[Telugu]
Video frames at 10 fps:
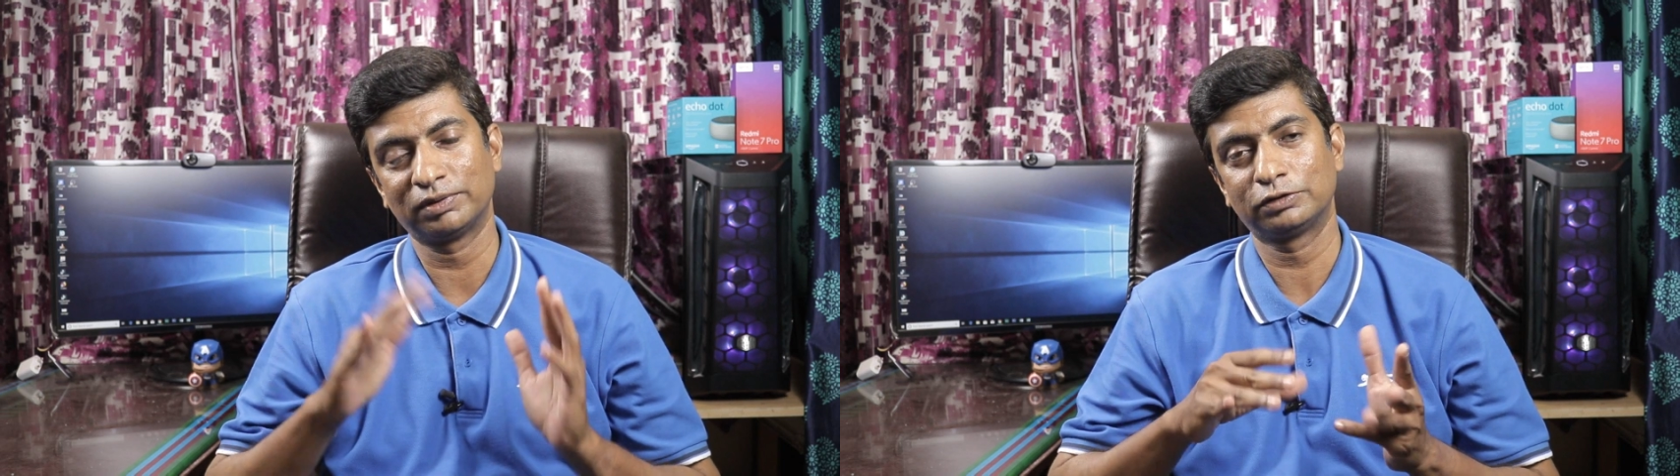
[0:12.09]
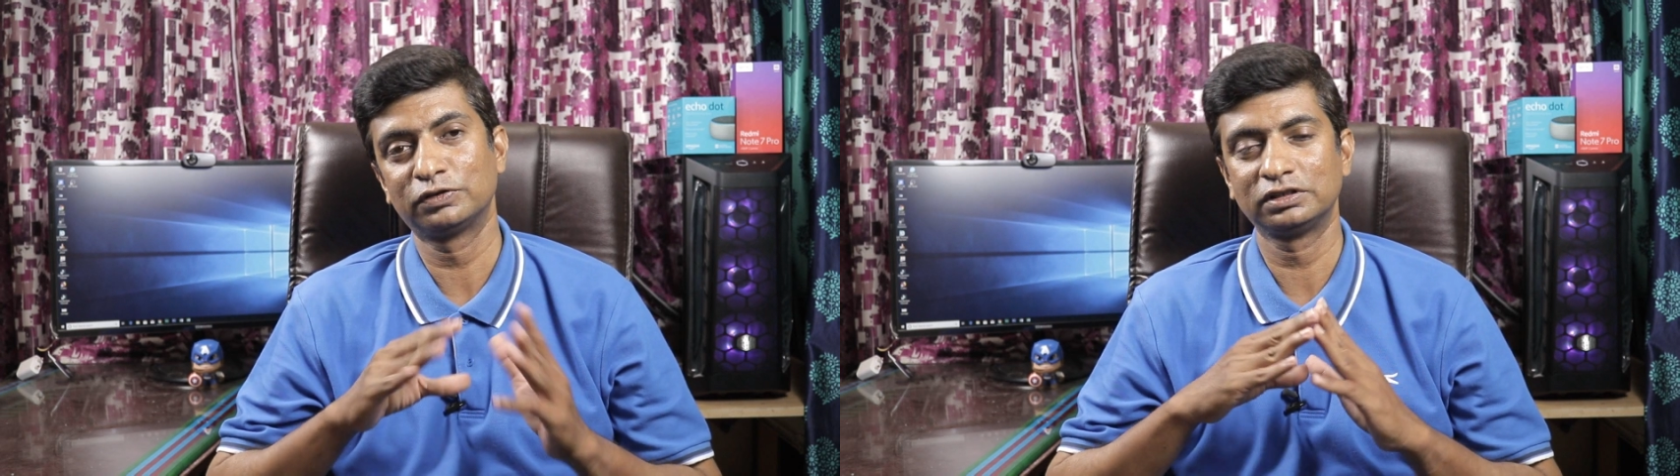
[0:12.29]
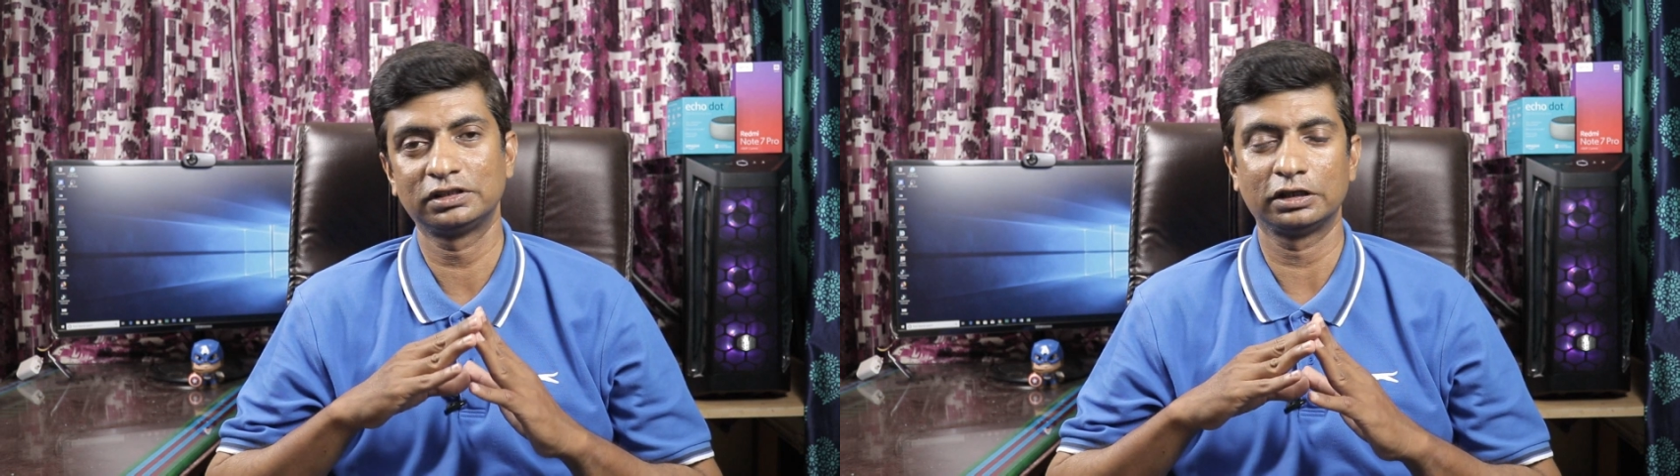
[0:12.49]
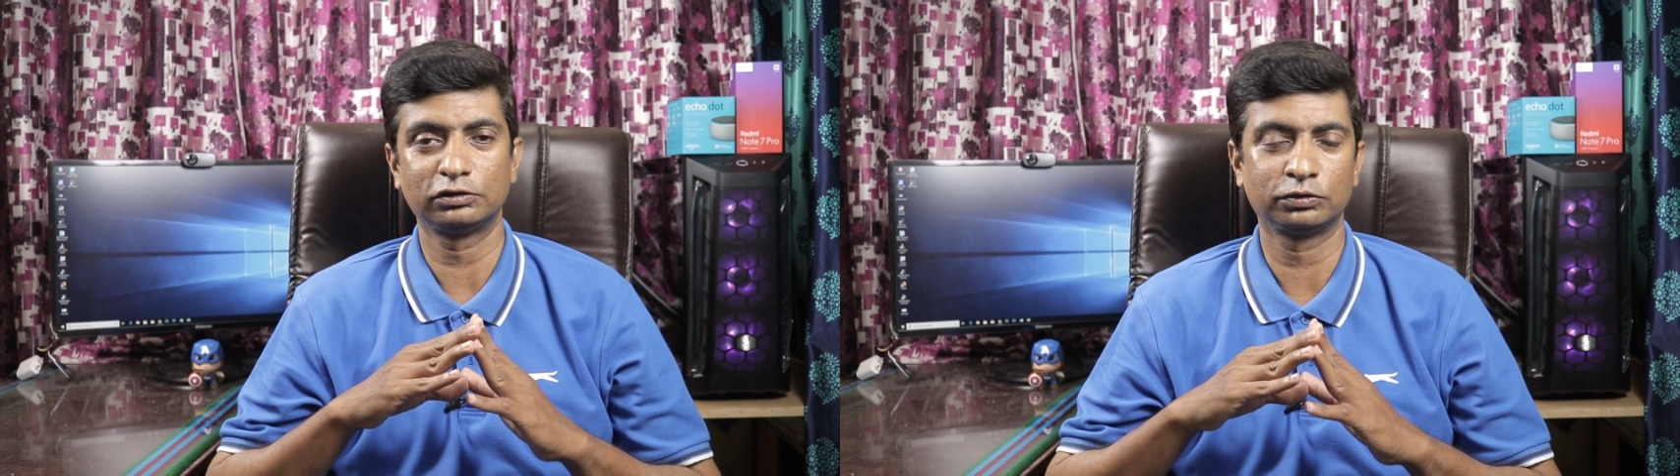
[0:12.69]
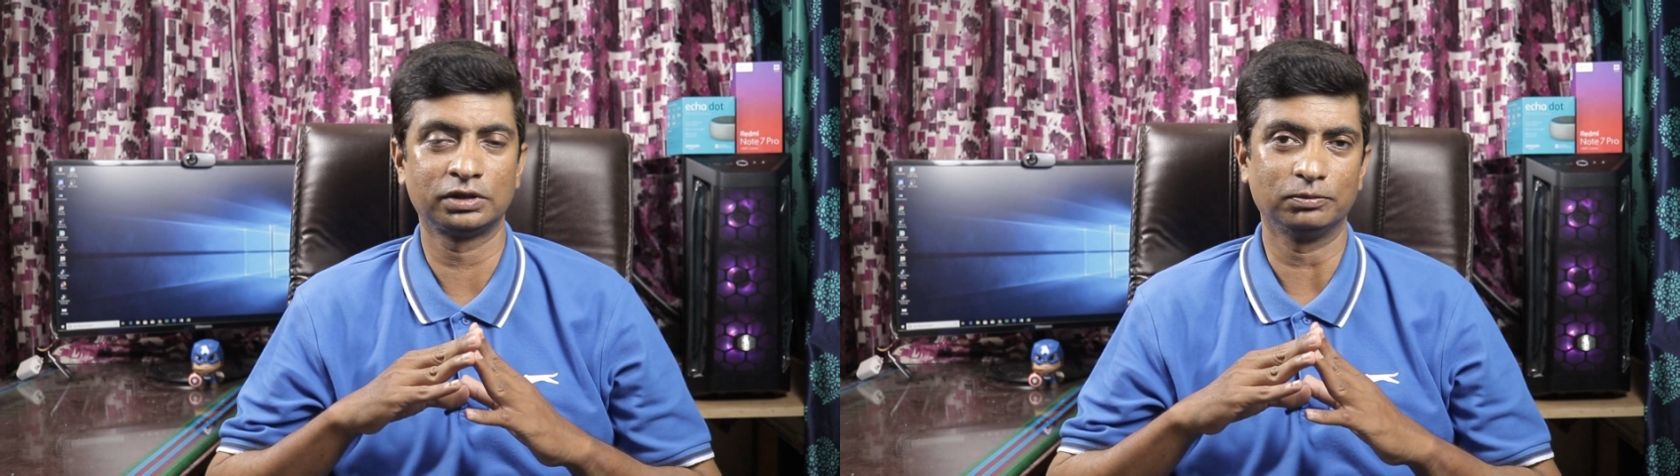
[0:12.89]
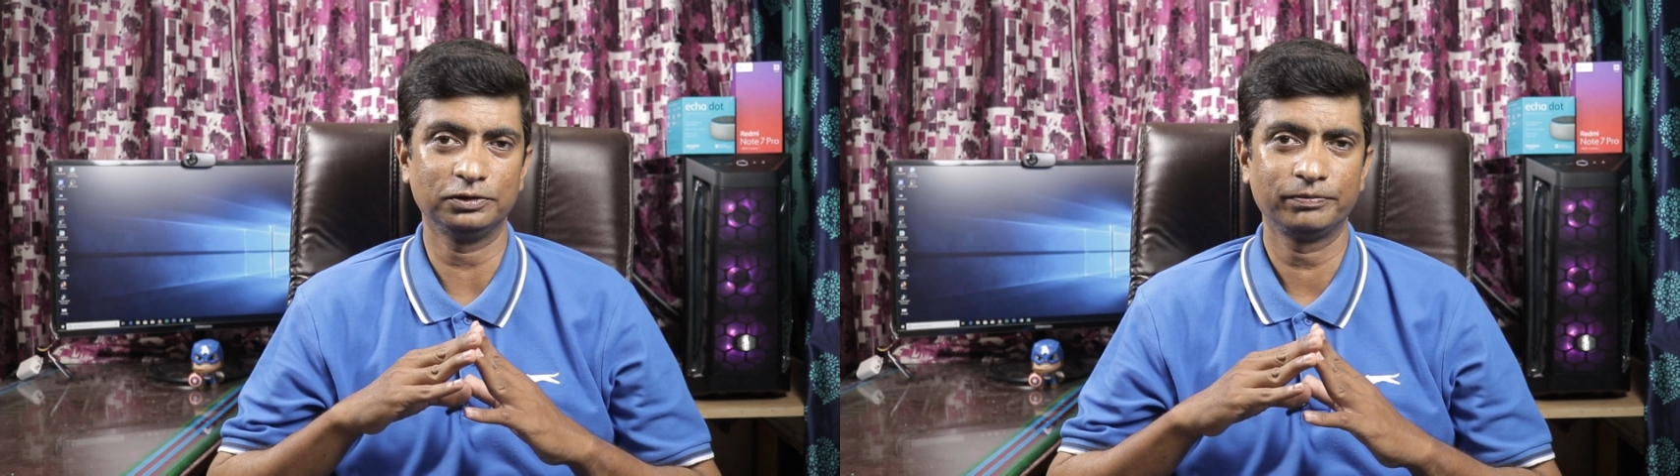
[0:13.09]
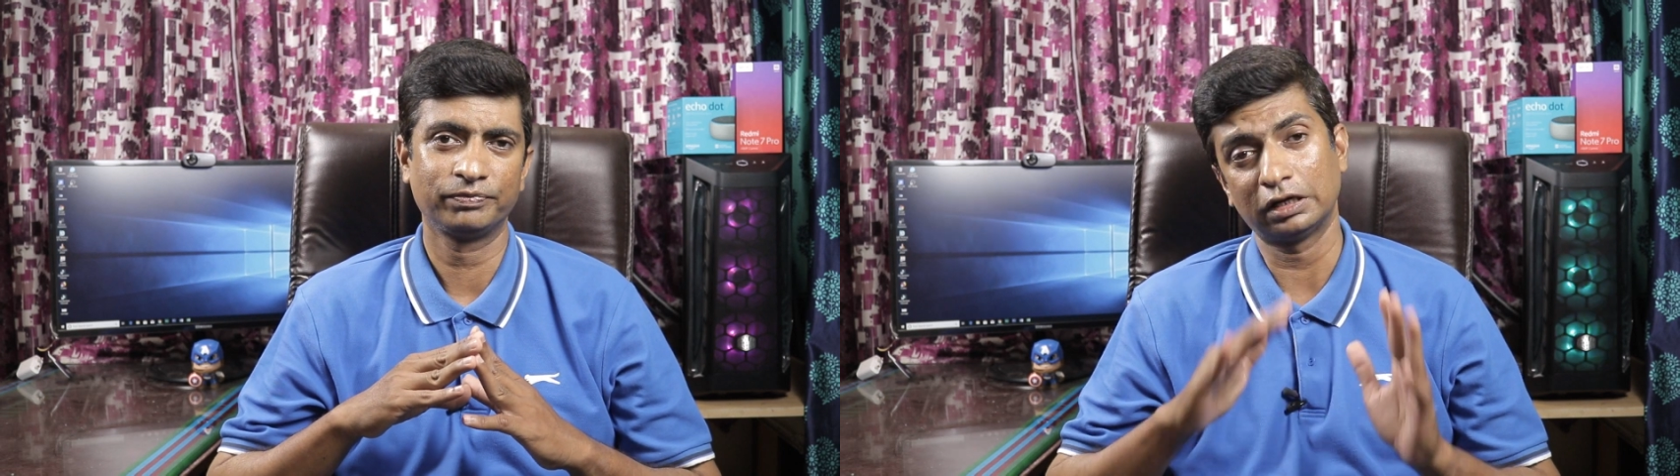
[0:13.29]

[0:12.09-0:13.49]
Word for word: మొబైల్స్ గురించి తెలుసుకుందాము